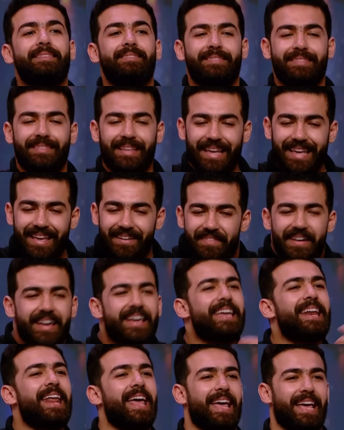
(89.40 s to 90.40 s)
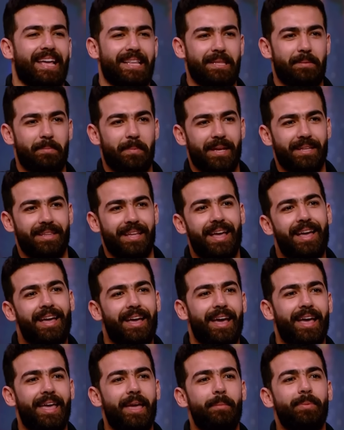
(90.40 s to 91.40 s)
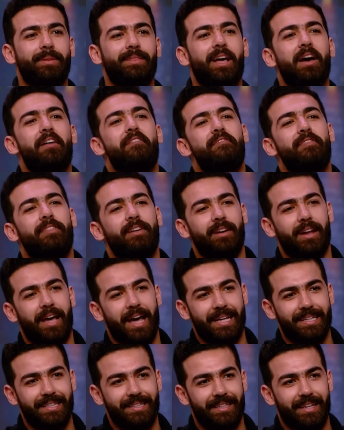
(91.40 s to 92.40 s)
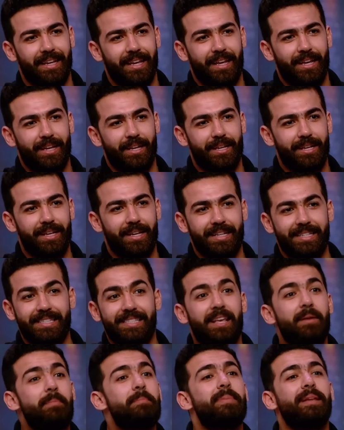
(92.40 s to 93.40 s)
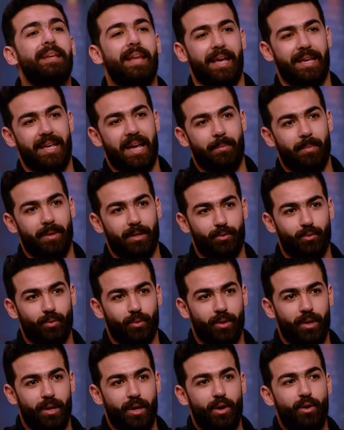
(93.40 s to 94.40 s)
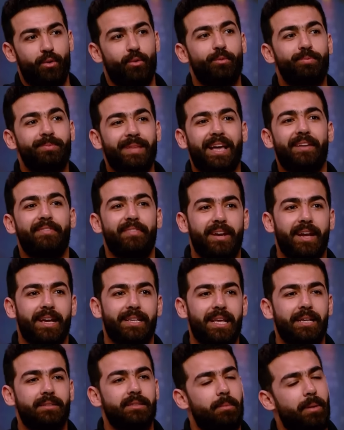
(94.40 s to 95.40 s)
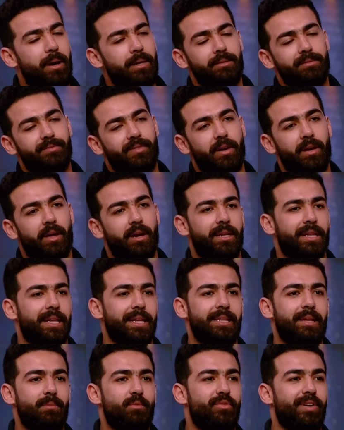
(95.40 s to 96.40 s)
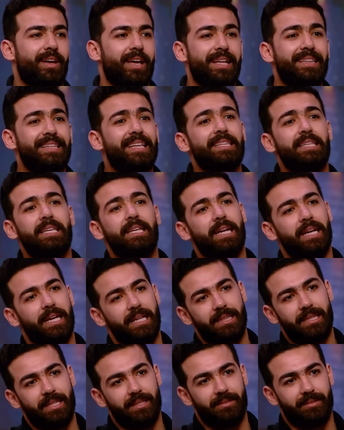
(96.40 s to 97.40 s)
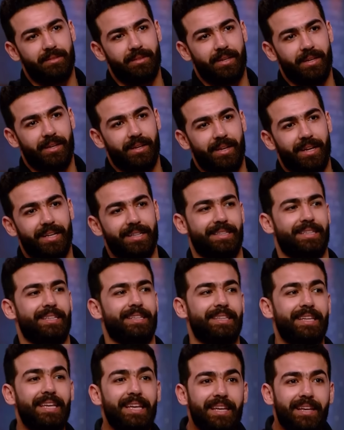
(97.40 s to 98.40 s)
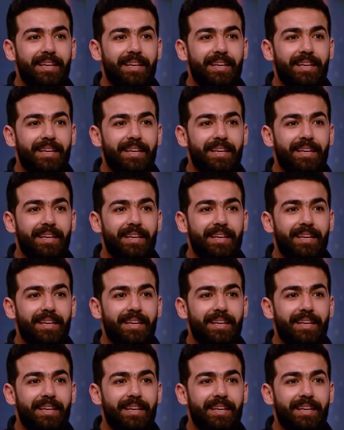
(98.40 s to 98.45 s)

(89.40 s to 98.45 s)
هي فاكره ان بكده هي بتكفر عن آه، الذنب اللي هي عملته وبتكفيرها ده طبعا فجرت لنا مفاجات كتيره جدا ان دي